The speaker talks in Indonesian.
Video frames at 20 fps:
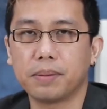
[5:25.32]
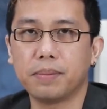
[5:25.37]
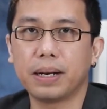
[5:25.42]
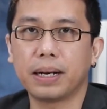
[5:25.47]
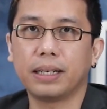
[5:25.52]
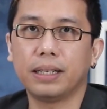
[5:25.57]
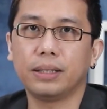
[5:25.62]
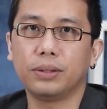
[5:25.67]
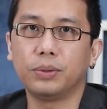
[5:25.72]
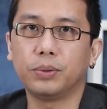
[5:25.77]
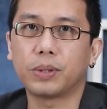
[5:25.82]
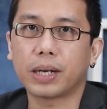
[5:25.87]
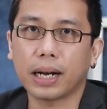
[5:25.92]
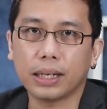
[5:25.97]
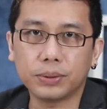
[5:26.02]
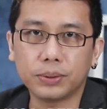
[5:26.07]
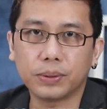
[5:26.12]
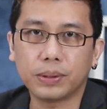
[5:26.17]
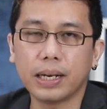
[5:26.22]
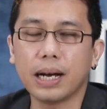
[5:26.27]
berbagi
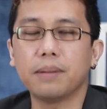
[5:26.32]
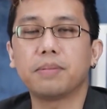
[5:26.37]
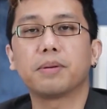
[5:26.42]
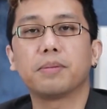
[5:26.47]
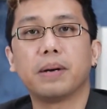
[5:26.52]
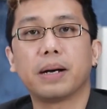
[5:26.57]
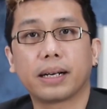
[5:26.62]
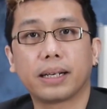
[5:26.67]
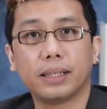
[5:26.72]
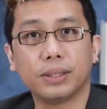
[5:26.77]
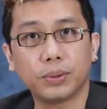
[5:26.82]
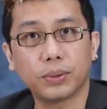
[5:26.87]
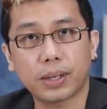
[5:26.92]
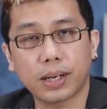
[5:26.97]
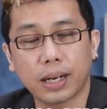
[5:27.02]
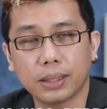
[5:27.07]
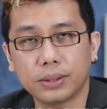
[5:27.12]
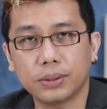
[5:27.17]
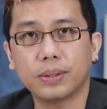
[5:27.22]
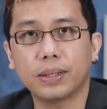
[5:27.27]
duka juga, berbagi
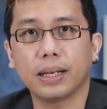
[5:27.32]
suka